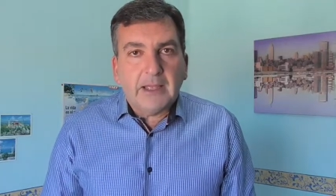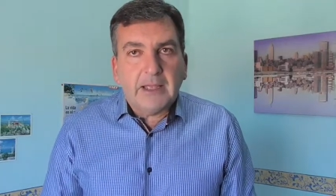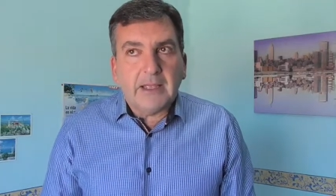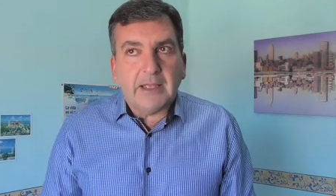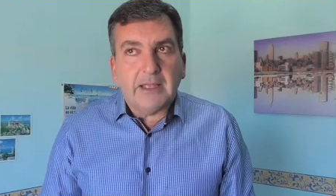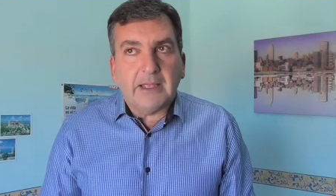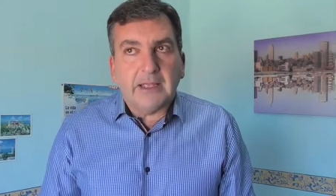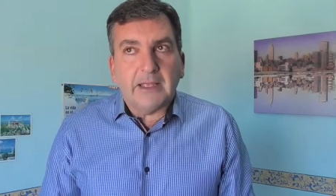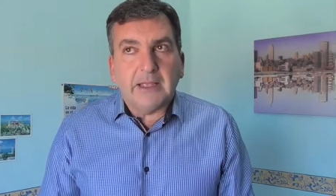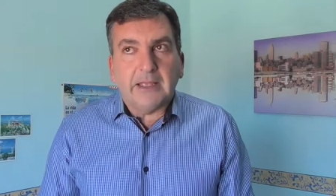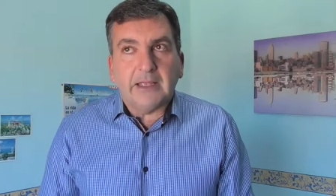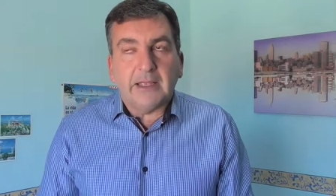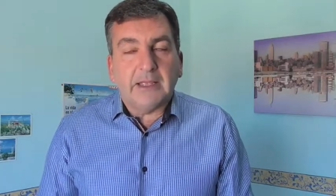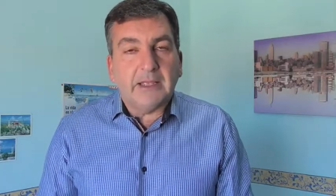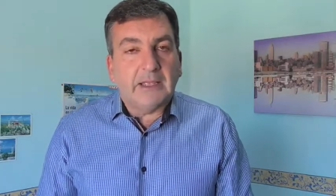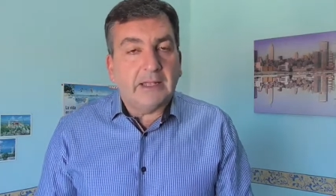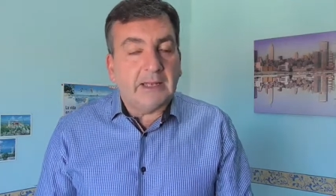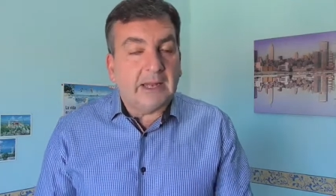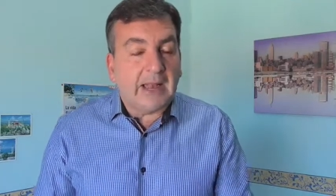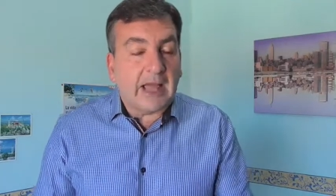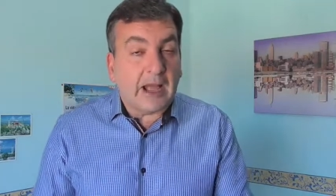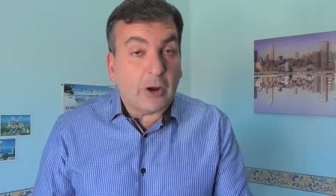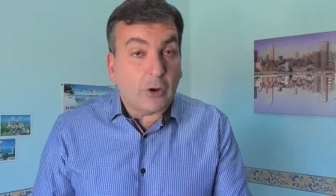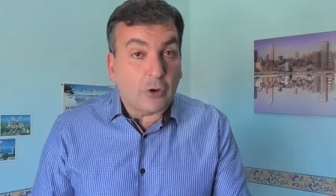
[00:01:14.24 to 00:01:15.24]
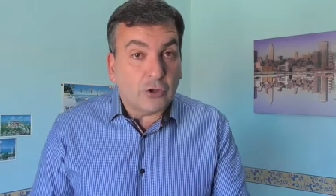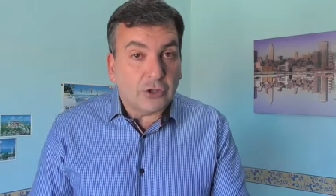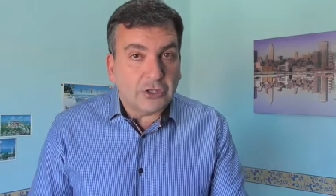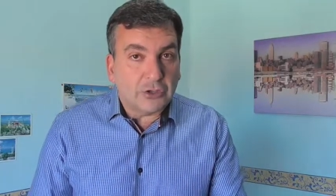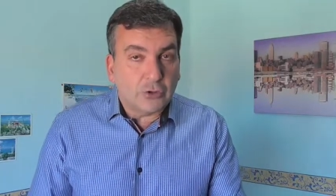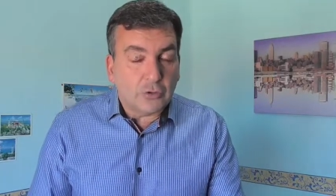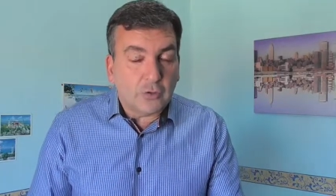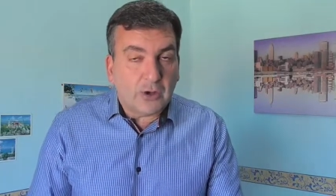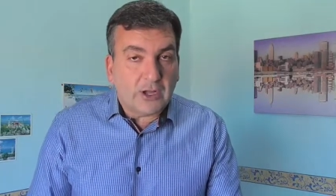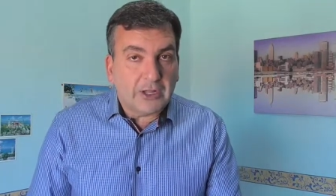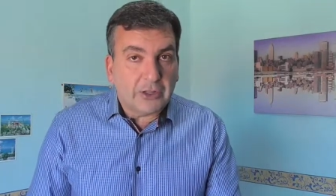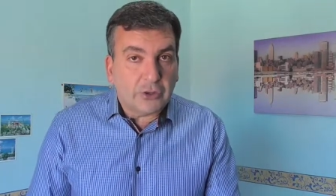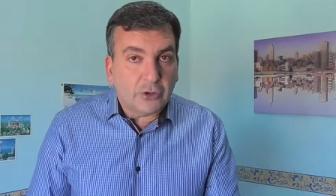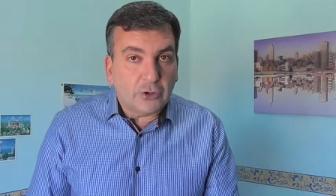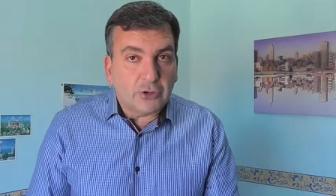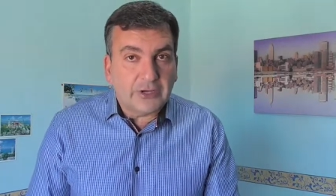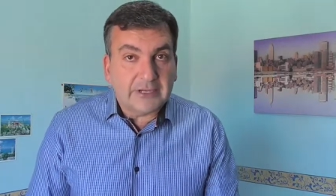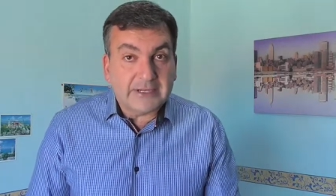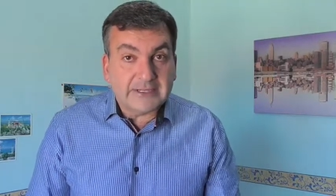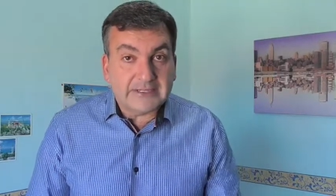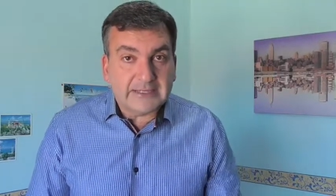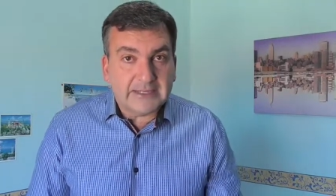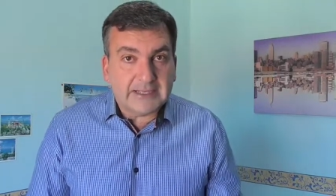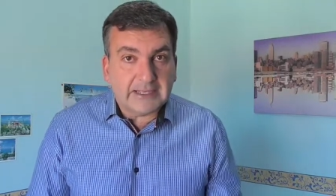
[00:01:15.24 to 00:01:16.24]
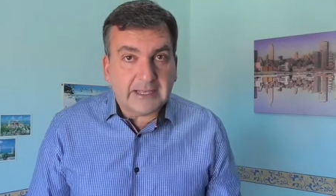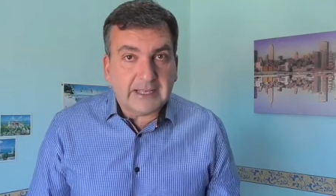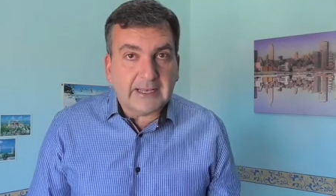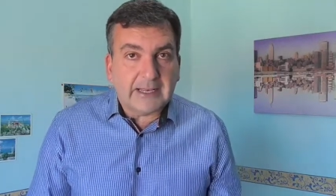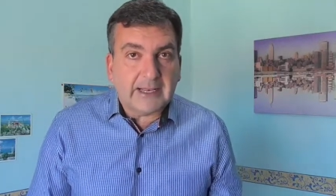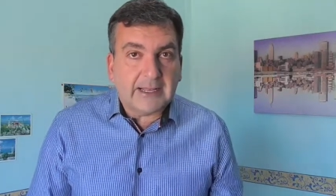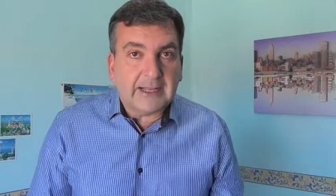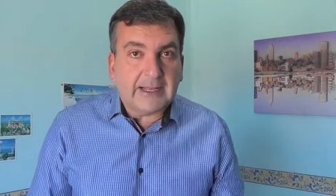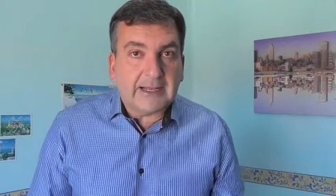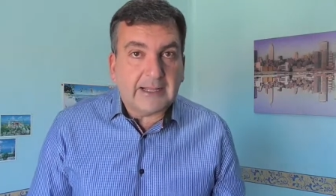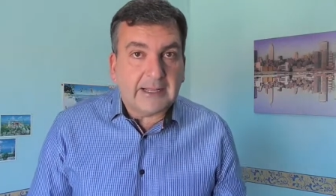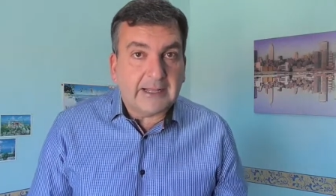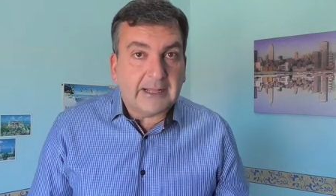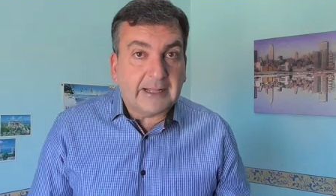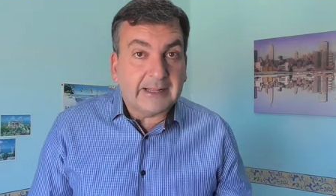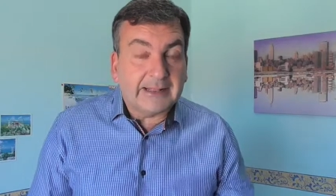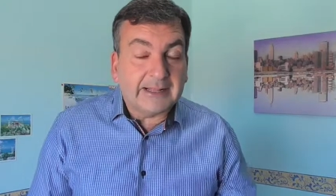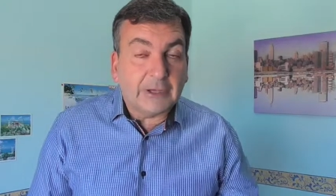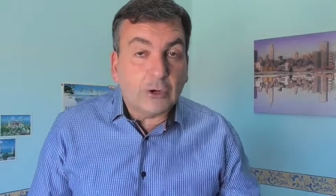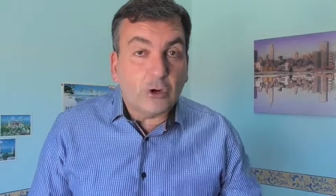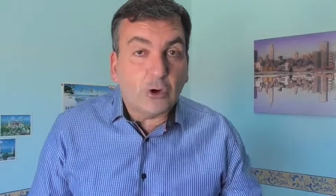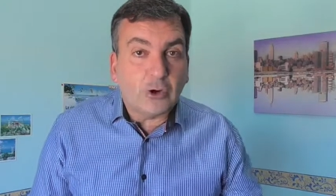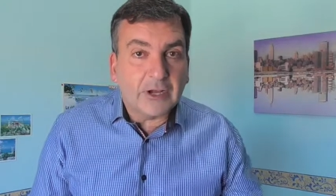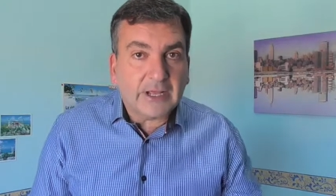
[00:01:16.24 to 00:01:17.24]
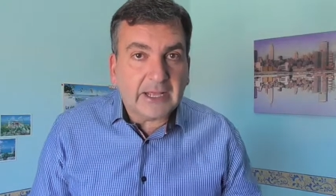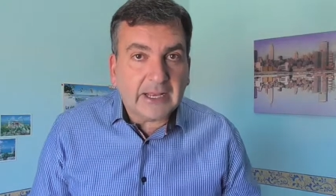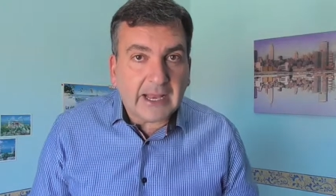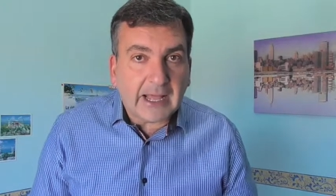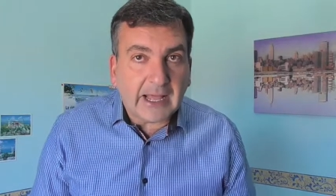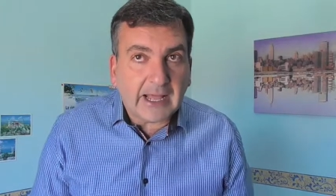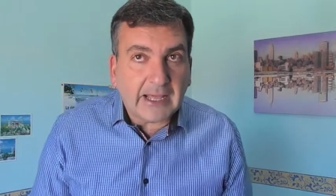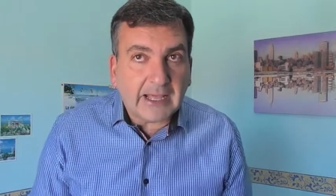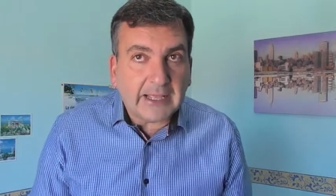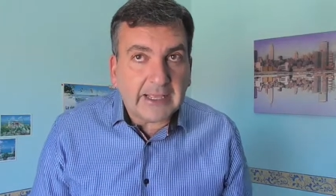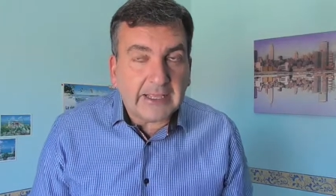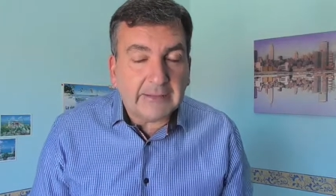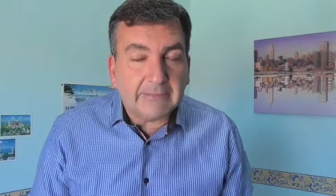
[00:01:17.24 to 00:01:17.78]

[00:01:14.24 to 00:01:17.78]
y la ha continuado este que la dijo que la